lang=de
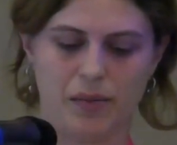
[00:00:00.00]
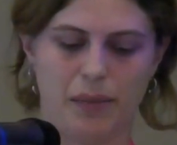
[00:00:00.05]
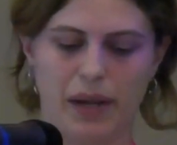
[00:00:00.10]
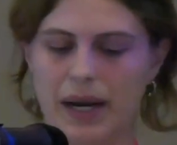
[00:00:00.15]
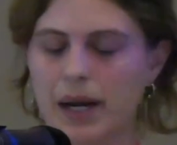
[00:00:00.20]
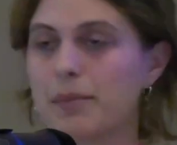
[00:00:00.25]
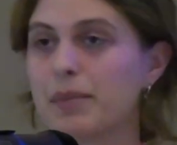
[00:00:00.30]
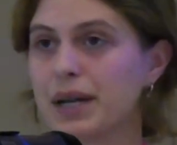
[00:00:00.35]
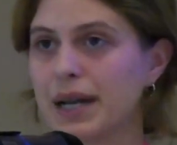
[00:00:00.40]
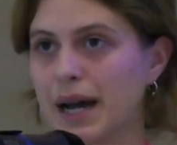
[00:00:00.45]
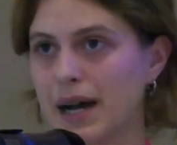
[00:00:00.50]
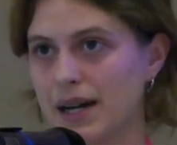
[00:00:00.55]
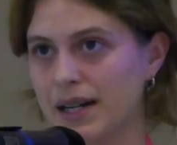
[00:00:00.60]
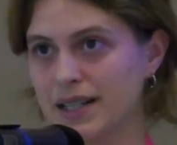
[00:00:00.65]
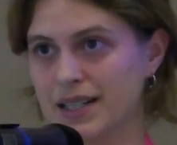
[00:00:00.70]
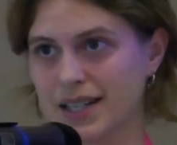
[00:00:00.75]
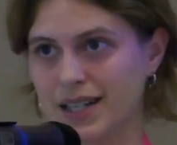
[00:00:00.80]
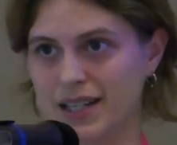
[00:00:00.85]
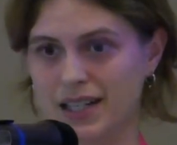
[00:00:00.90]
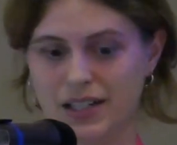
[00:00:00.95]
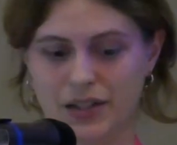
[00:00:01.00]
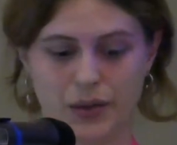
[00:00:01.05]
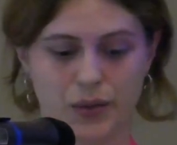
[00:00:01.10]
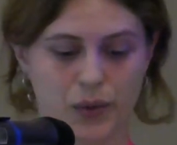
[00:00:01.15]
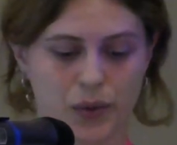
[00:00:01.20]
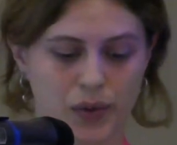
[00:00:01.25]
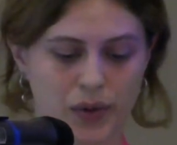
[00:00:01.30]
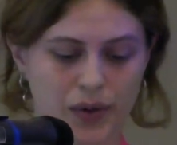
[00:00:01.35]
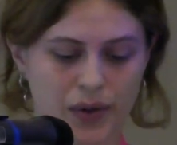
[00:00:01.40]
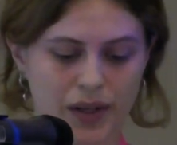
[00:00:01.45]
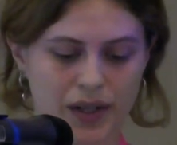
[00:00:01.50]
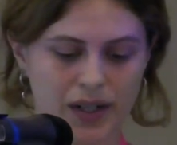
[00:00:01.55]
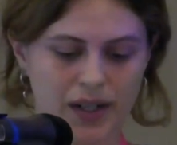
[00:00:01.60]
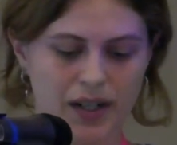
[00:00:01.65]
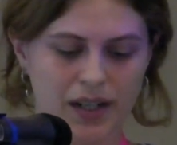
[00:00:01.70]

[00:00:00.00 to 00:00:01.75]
Männerbenachteiligung,